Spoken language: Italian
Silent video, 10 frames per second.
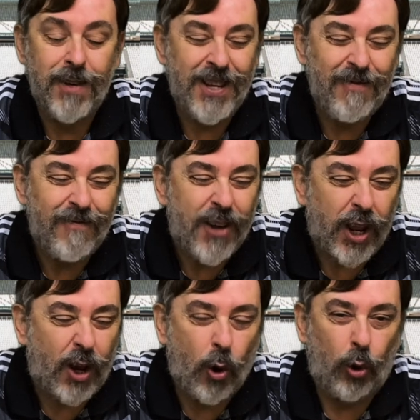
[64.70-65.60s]

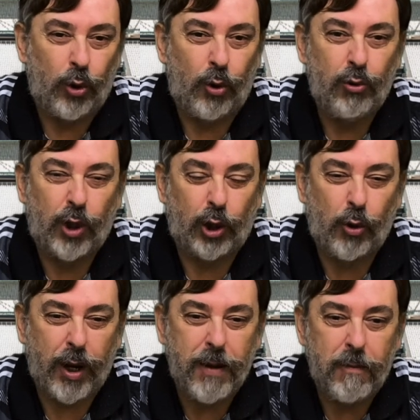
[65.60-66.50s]
inverecondo, un
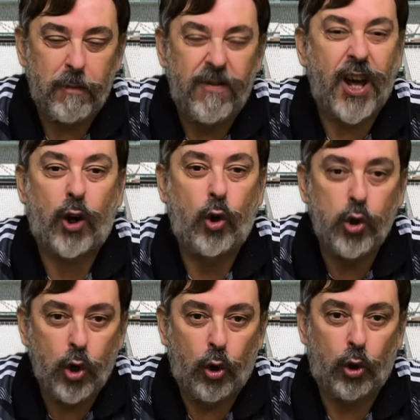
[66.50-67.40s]
giocatore
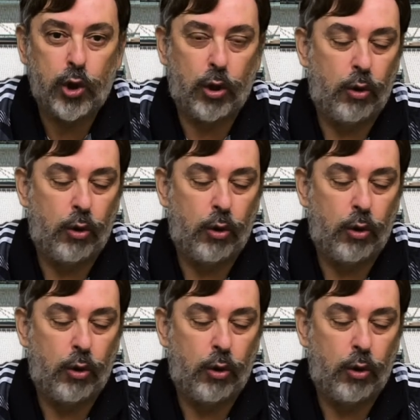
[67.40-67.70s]
vergognoso,